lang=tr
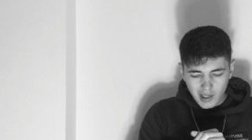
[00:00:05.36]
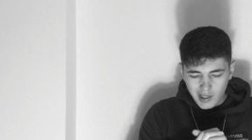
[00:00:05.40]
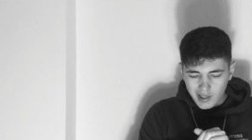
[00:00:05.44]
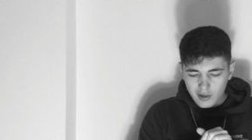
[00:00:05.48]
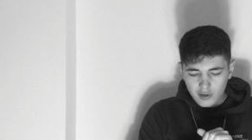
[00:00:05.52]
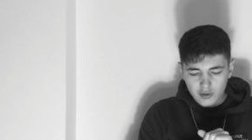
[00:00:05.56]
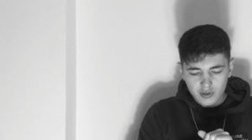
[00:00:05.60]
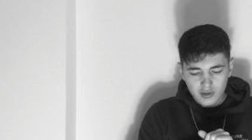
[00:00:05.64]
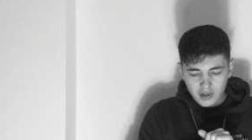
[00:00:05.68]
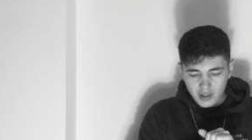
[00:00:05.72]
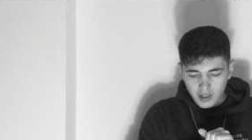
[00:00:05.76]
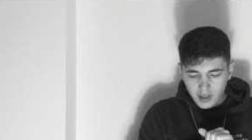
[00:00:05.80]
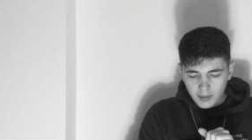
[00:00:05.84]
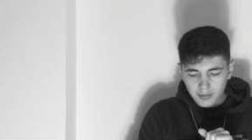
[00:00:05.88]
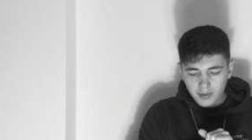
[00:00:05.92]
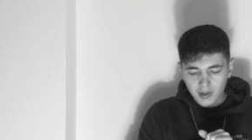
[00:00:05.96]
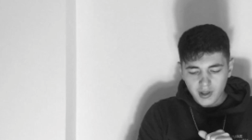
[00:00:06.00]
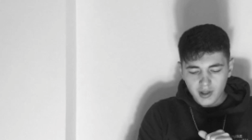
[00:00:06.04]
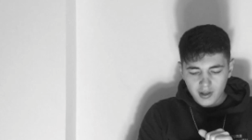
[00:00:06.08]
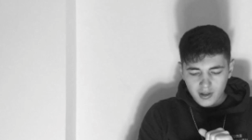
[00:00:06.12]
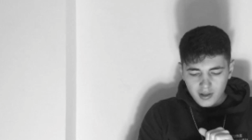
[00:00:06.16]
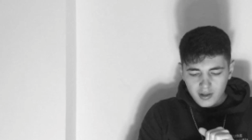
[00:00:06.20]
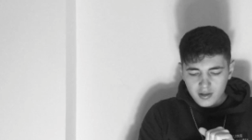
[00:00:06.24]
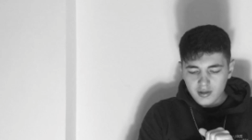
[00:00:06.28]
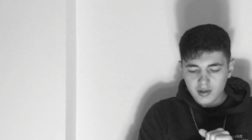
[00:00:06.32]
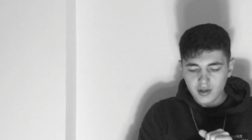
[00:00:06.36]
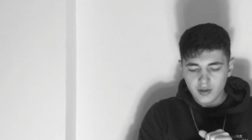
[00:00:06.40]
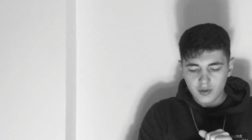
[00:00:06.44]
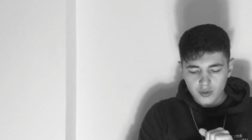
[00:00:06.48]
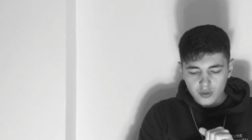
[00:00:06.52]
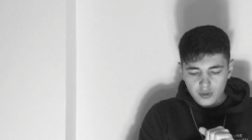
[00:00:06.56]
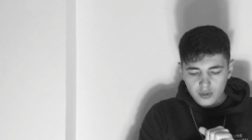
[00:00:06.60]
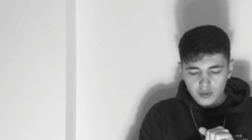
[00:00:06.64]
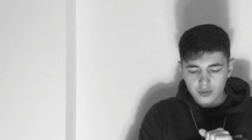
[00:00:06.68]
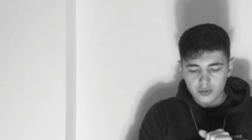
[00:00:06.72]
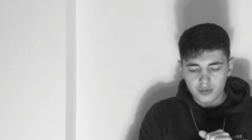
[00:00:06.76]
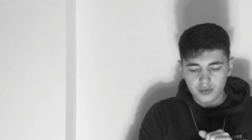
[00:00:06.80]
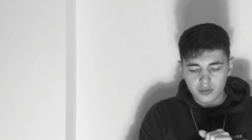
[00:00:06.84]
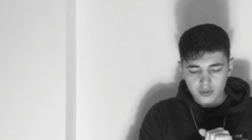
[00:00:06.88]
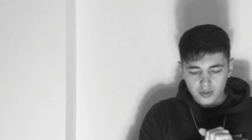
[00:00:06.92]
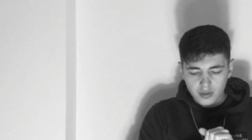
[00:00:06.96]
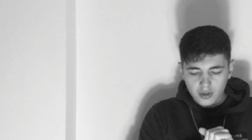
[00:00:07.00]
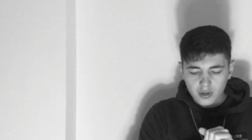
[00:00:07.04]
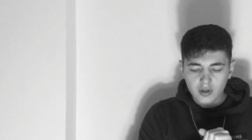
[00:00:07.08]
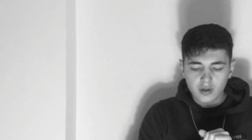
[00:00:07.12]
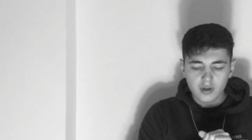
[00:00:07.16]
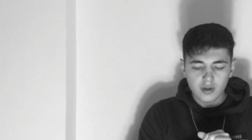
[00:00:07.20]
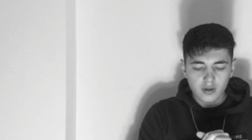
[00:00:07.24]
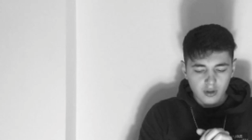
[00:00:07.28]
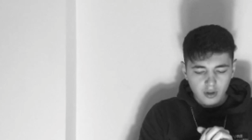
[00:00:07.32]
Ain't no slip that is a
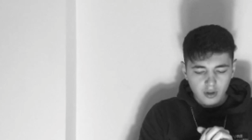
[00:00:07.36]
news.